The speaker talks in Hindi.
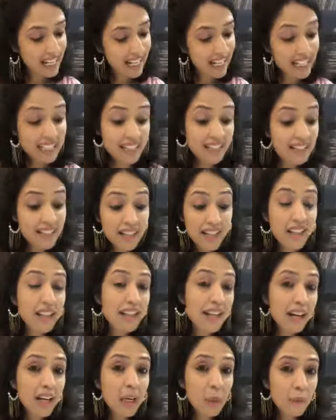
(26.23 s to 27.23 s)
इस तरह
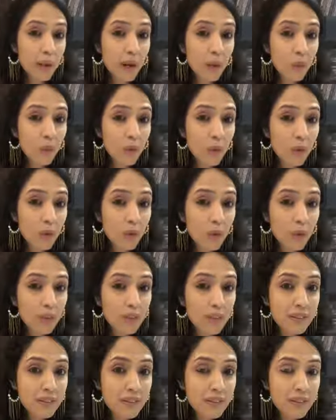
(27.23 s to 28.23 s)
ना कमाओ
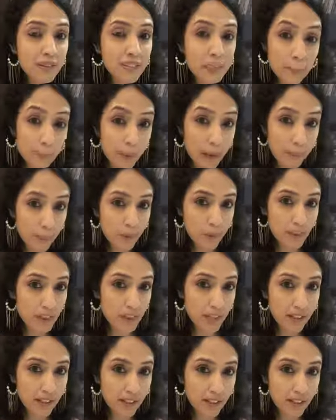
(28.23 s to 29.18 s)
कि पाप हो जाए